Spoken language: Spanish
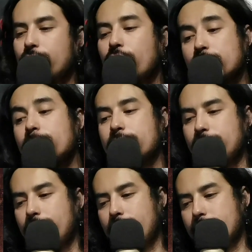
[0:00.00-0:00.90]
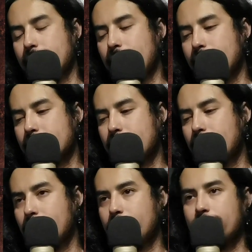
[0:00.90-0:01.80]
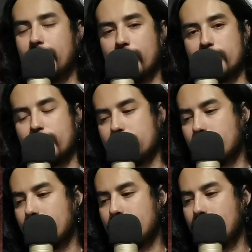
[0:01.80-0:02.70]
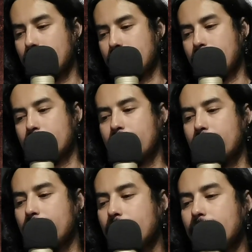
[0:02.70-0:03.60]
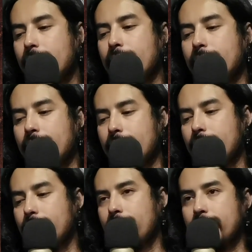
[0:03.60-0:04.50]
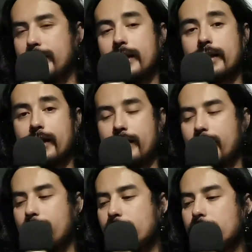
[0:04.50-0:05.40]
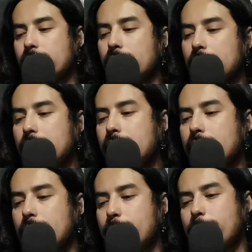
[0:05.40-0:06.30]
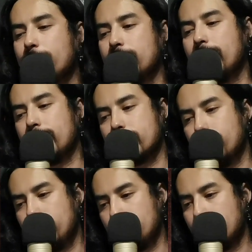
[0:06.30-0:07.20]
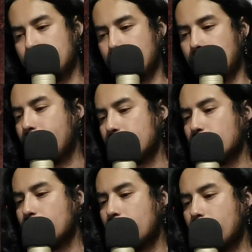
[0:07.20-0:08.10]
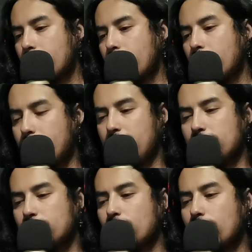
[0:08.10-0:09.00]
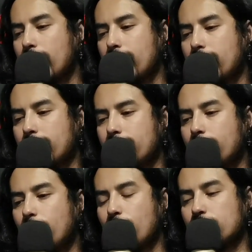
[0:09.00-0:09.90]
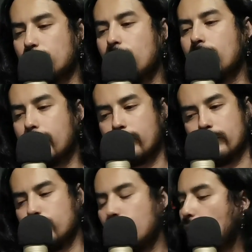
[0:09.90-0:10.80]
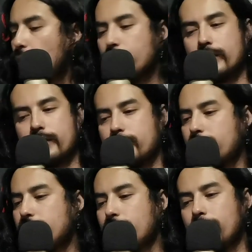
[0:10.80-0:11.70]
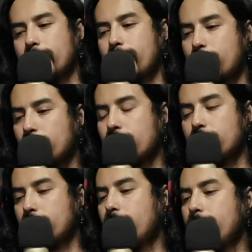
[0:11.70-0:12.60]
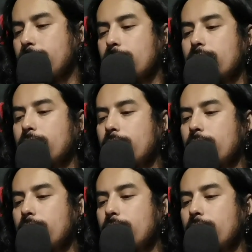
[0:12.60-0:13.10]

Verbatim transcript: dos versiones de esta de los pastores de la, Arcadia, eh, Etina Arcadia Ego, y el primero es el que ya está viendo en pantalla. Es una pintura un poco oscura, con mucha sensación de barroco todavía.